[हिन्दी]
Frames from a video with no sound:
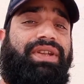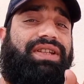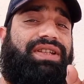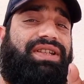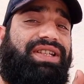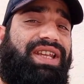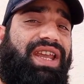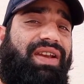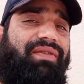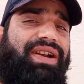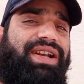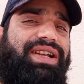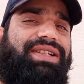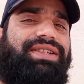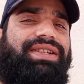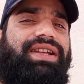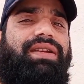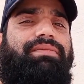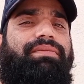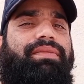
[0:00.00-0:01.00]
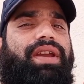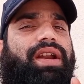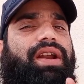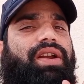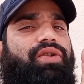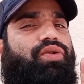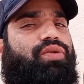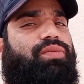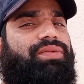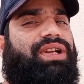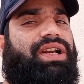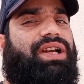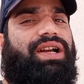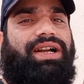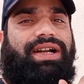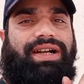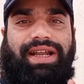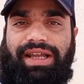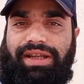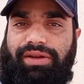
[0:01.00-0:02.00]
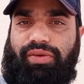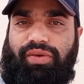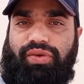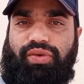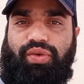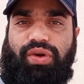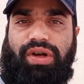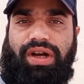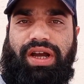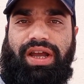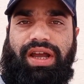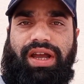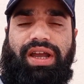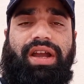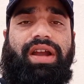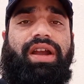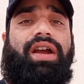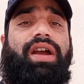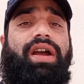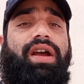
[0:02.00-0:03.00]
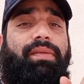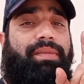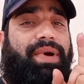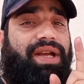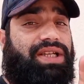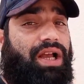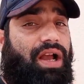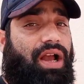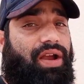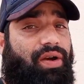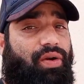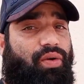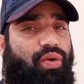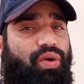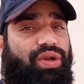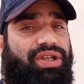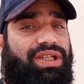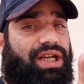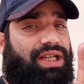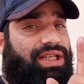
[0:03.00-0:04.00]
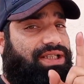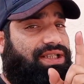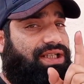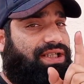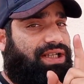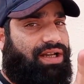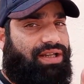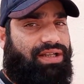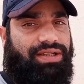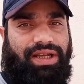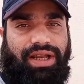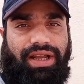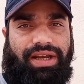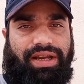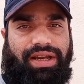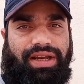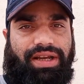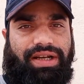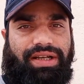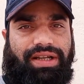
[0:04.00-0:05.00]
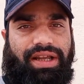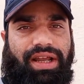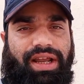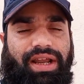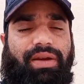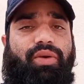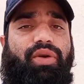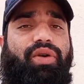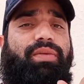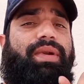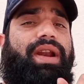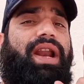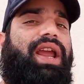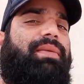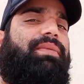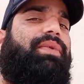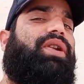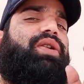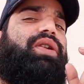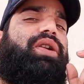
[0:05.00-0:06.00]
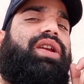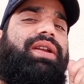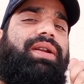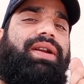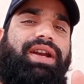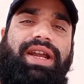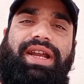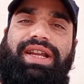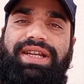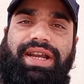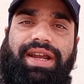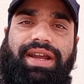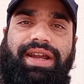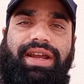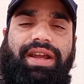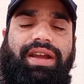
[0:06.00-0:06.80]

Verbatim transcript: जिसकी वजह से मेरा यूट्यूब चैनल डेथ हो चुका है बस वीडियो को ज्यादा से ज्यादा शेयर करते रहे और लाइक और कॉमेंट कीजिए